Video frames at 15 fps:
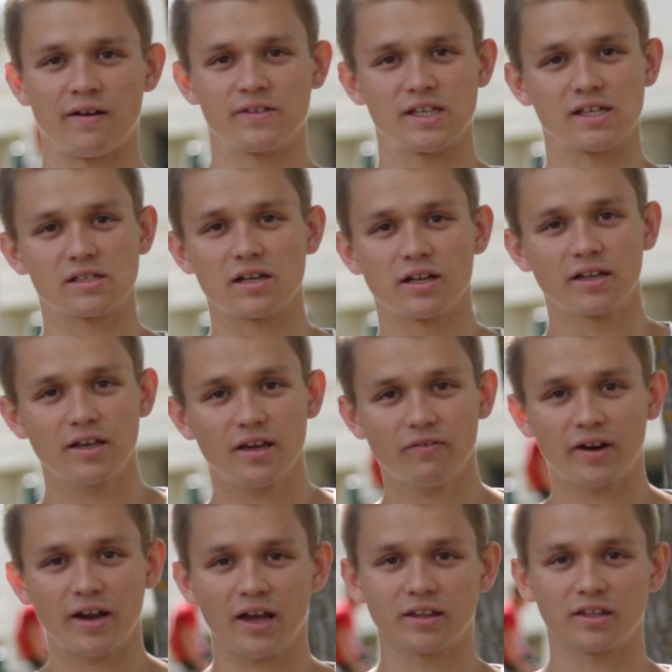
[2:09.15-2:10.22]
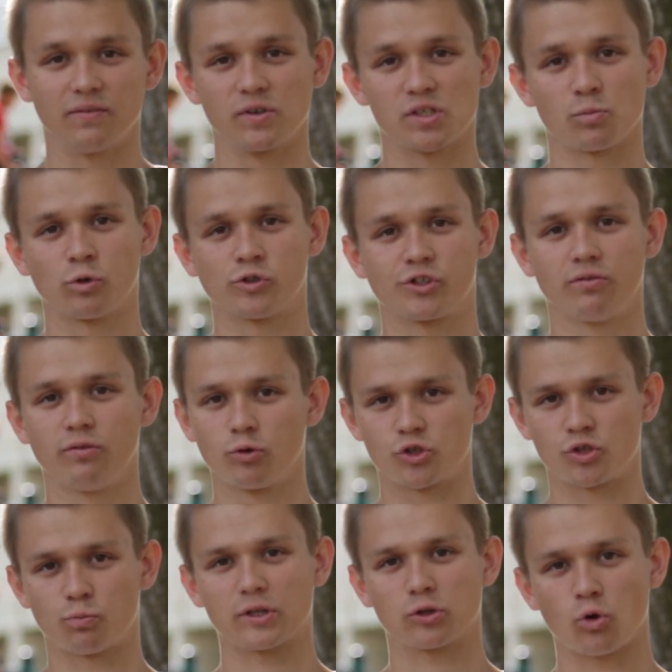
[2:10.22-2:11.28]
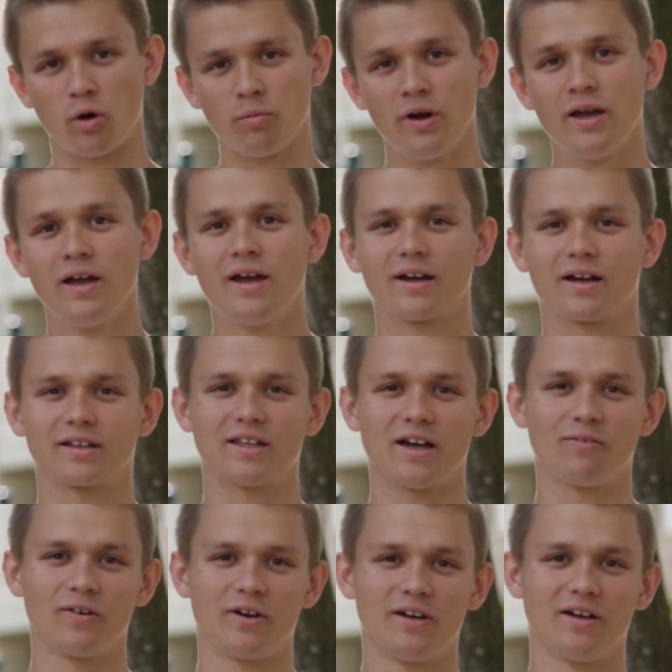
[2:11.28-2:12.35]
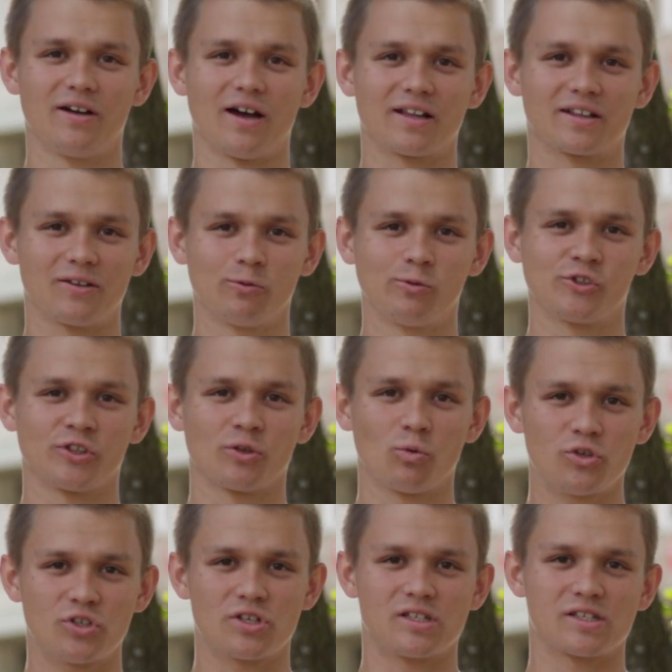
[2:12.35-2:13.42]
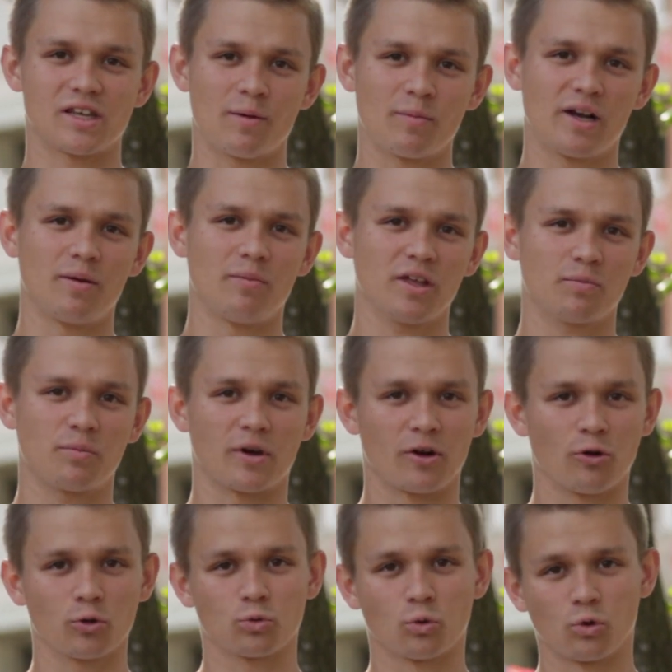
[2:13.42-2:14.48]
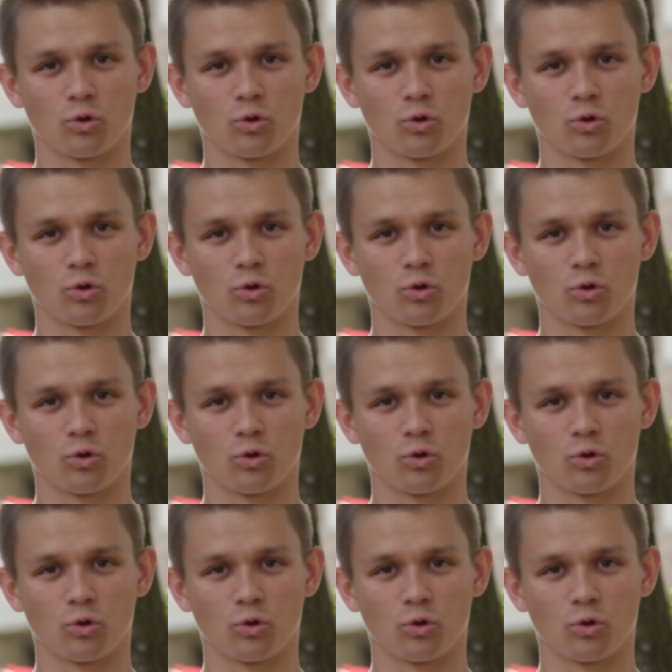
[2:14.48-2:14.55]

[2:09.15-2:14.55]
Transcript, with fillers: А все остальные варианты вы сможете выучить потом, когда вы от, уже научитесь сам элемент перелет